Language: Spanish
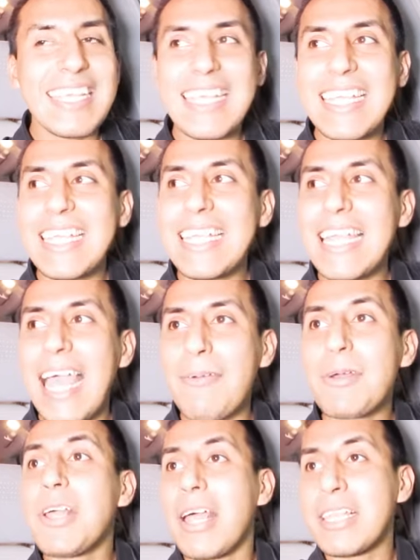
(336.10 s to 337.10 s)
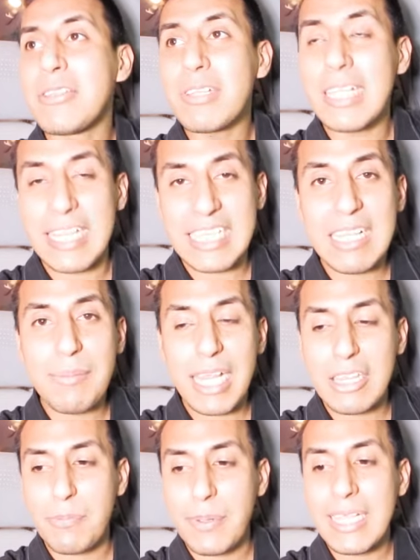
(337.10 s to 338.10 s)
y bueno, adentro de la tienda me la
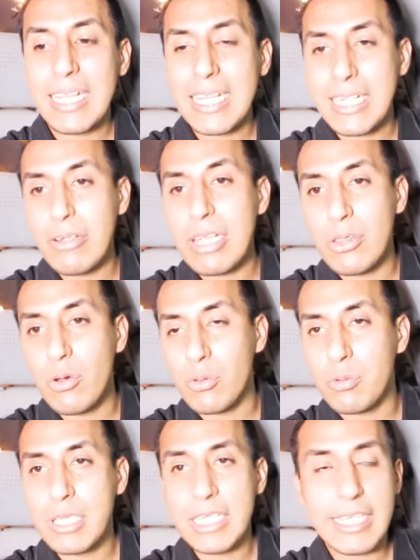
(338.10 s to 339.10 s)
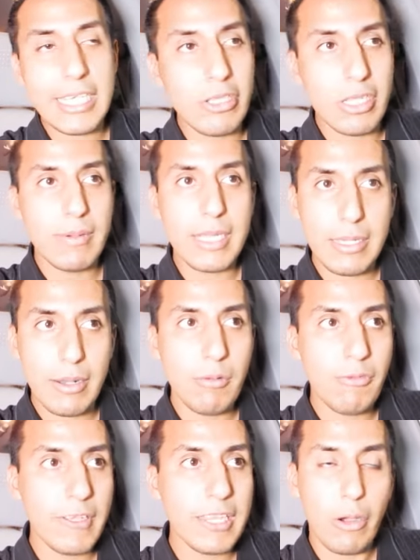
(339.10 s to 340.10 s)
topé y le dije, oye, no, tú dijiste que nos ibas a llevar al
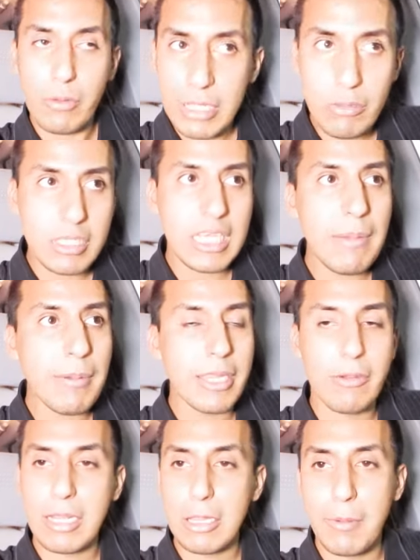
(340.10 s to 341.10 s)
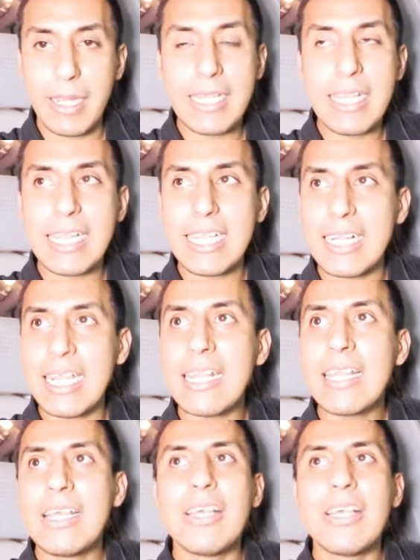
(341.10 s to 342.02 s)
buffet, ahora nos llevas, aunque lo vayan a cerrar,